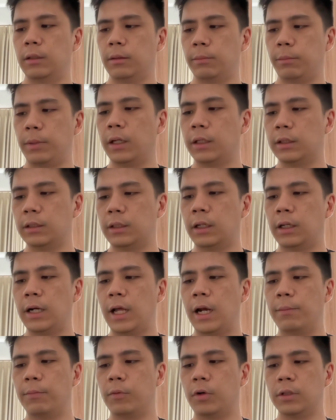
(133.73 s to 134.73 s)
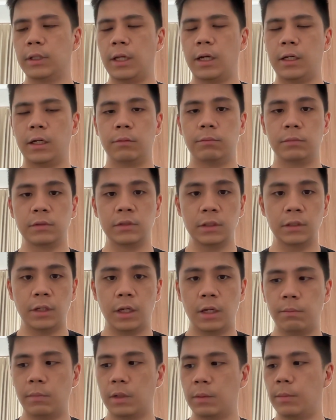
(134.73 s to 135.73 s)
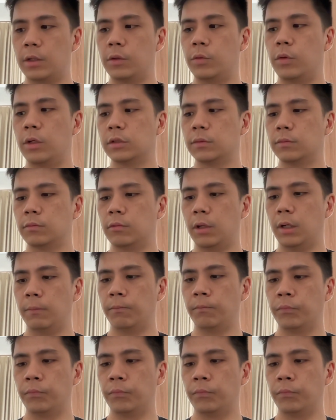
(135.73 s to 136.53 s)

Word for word: per liter dalam kota dan mesinnya M52 semua.